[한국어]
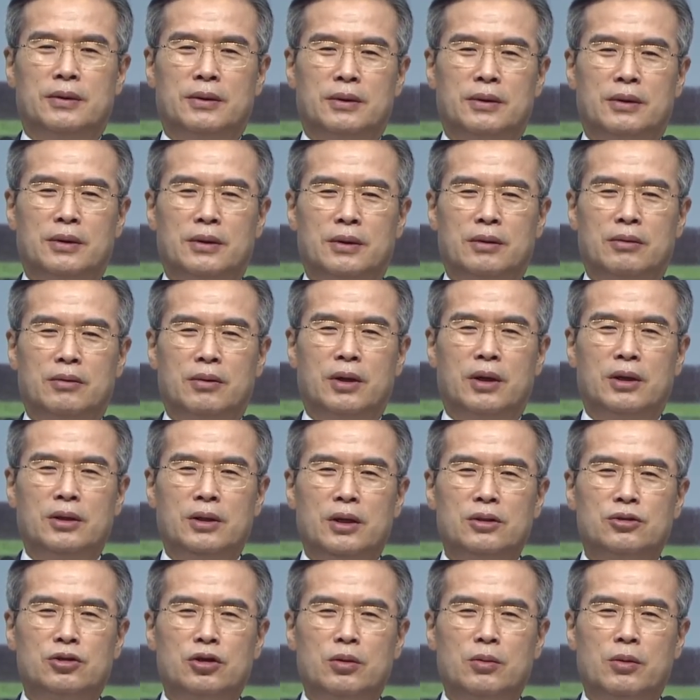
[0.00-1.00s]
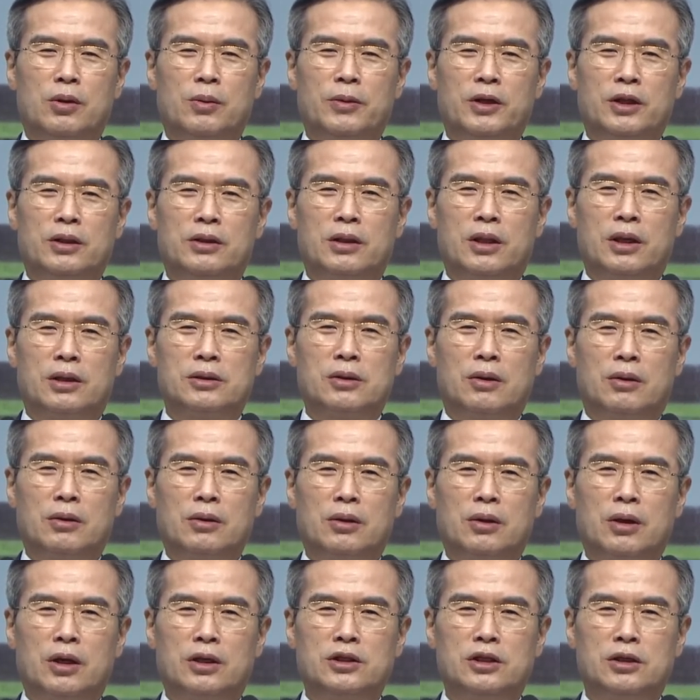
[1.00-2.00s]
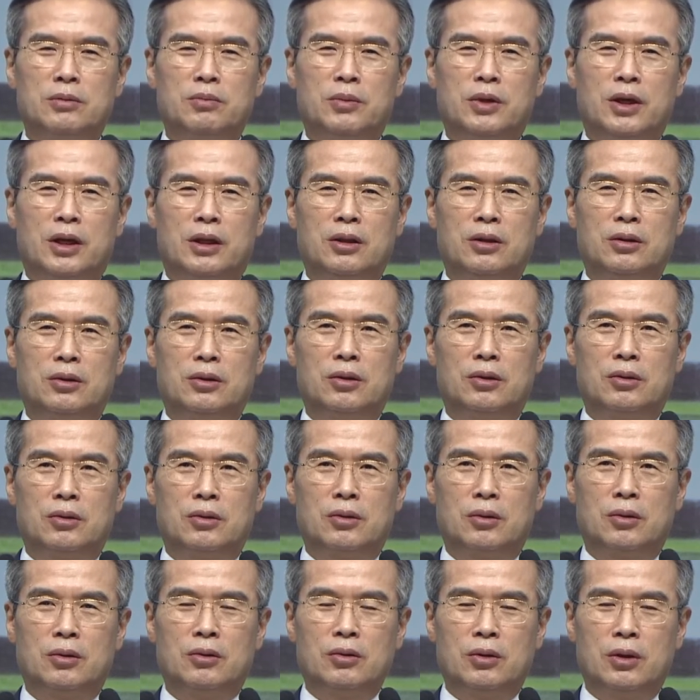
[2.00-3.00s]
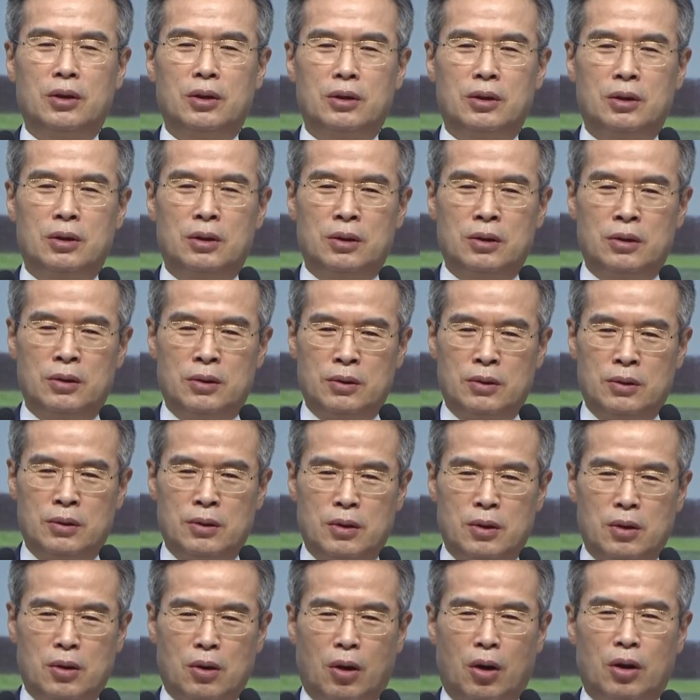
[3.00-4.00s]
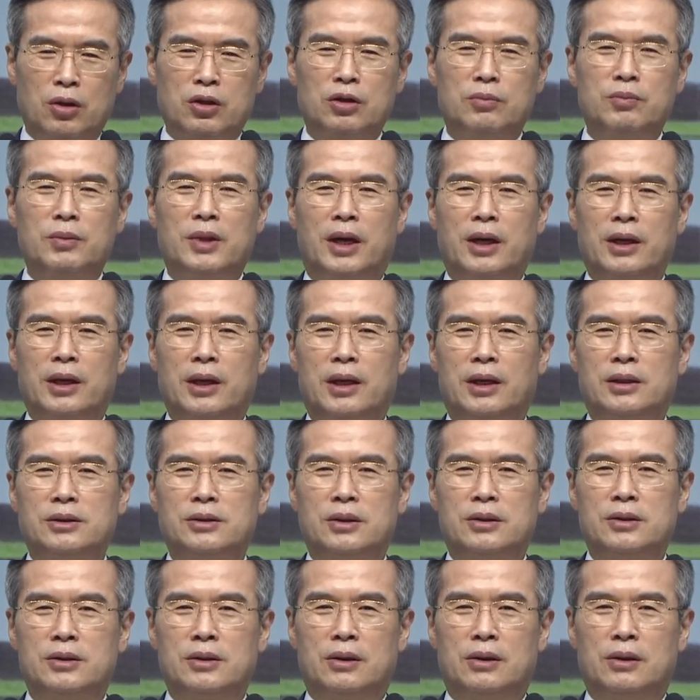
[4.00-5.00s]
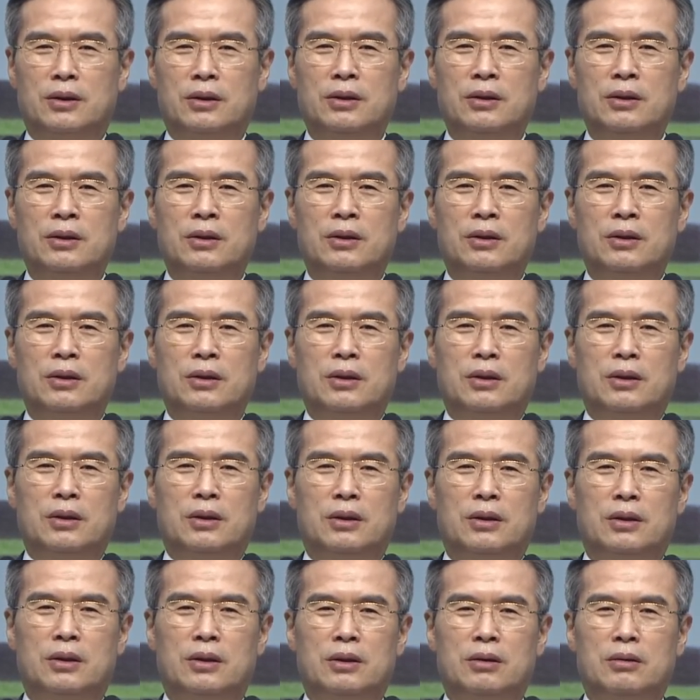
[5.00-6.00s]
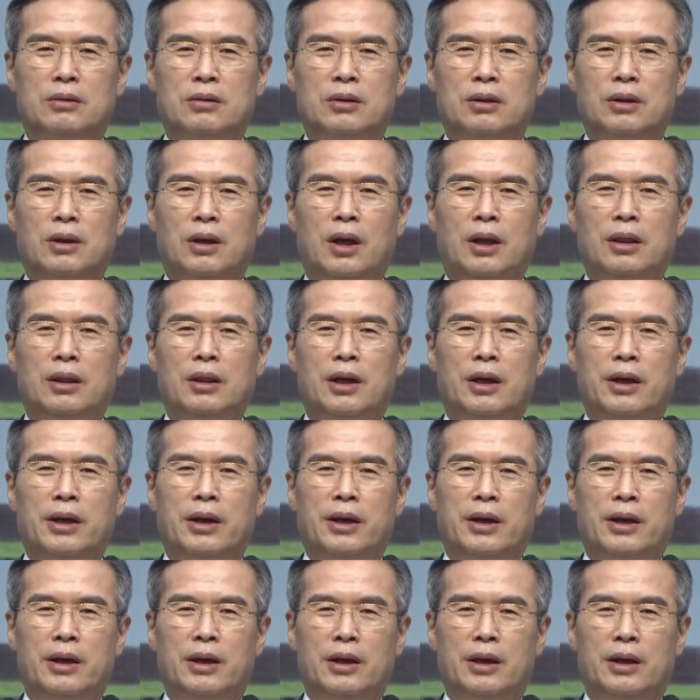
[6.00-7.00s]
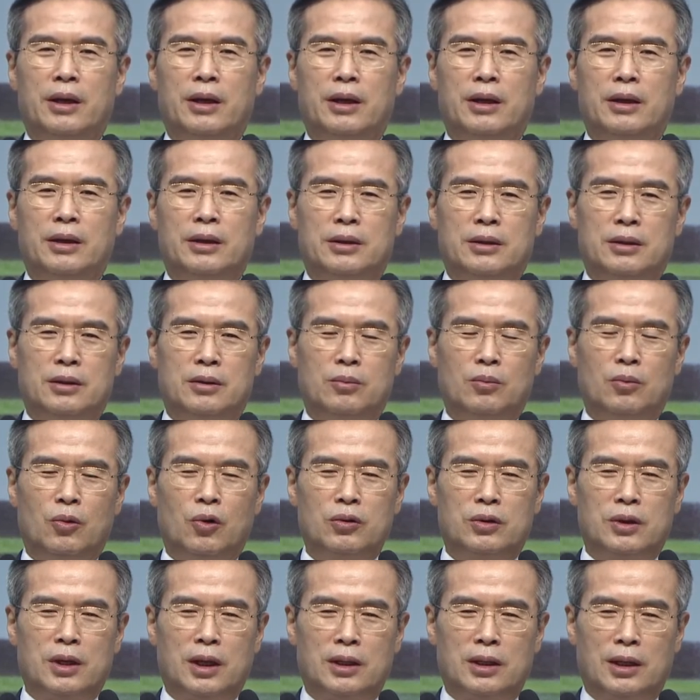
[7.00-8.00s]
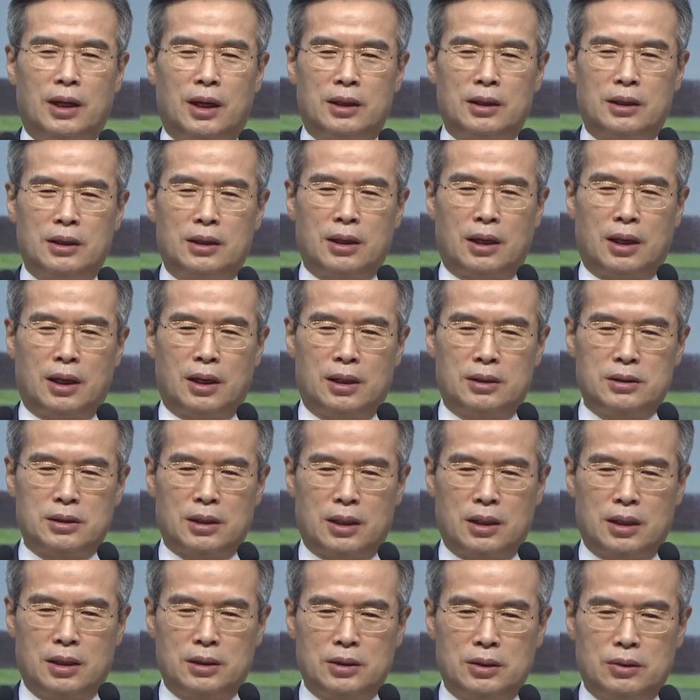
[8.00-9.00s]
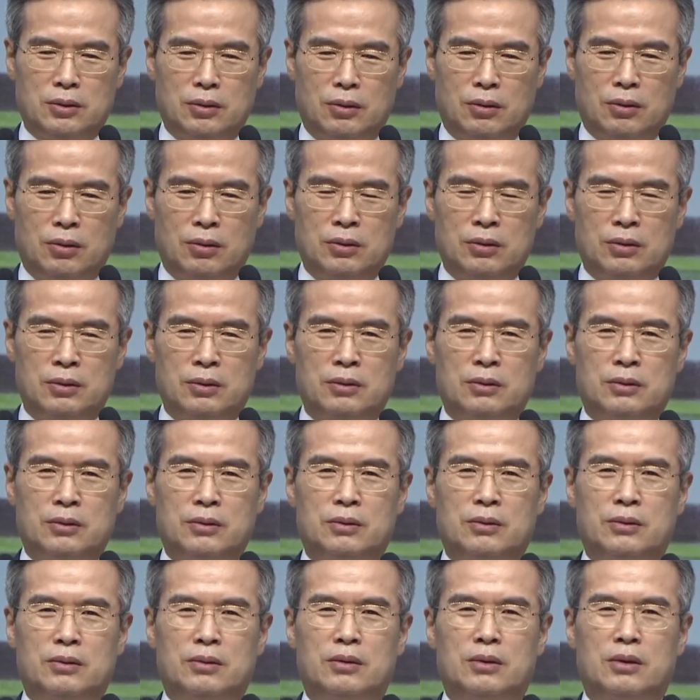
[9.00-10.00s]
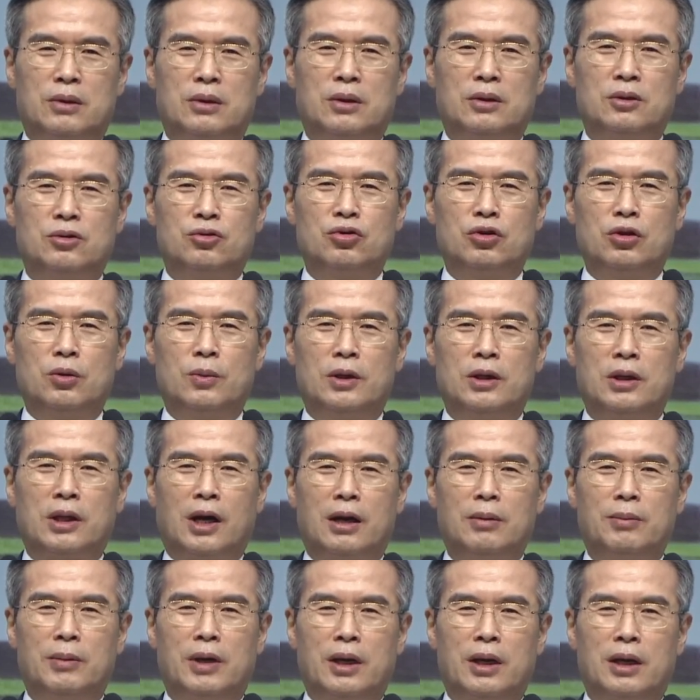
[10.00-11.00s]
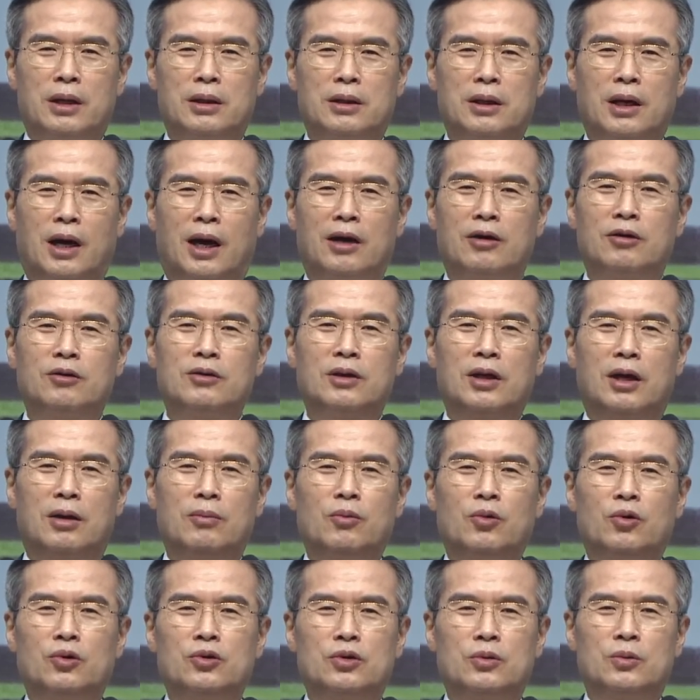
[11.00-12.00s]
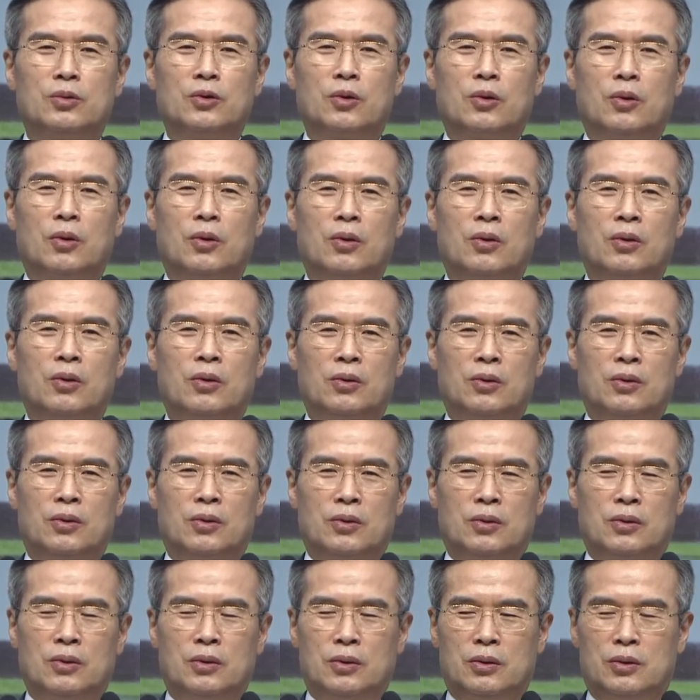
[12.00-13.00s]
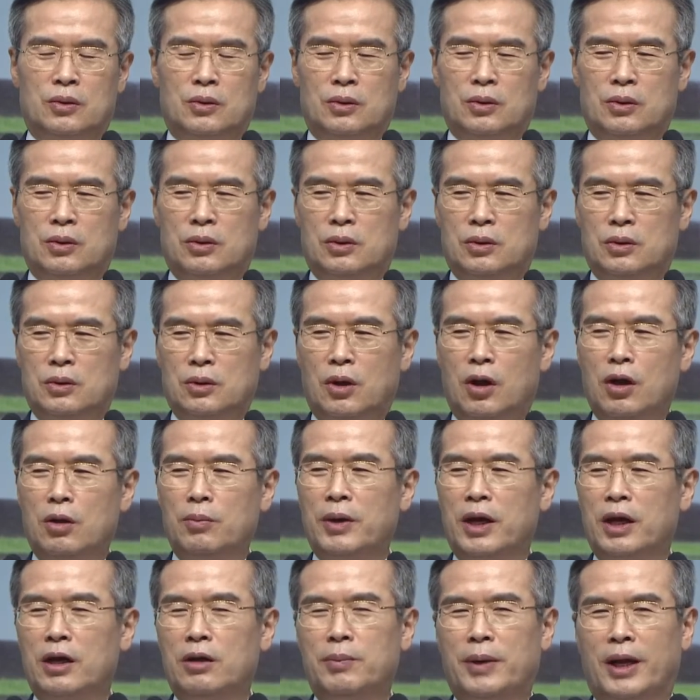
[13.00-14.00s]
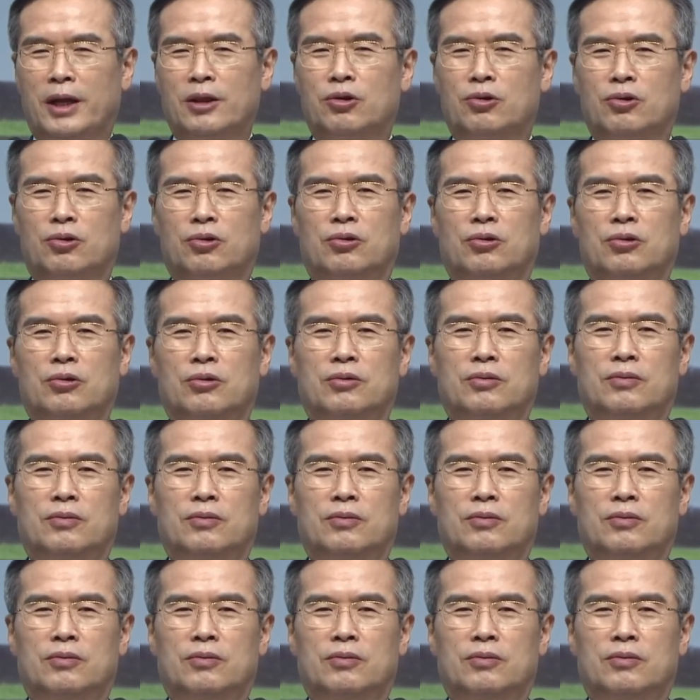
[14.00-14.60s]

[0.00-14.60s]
아, 우리가 예수님을 믿을 때 성령의 신비한 능력으로 우리를 거듭나게 하셔서 아, 우리 옛날에 못된 나는 다 사라지고 주님을 닮아가는 아름다운 모습으로 어, 열매를 맺도록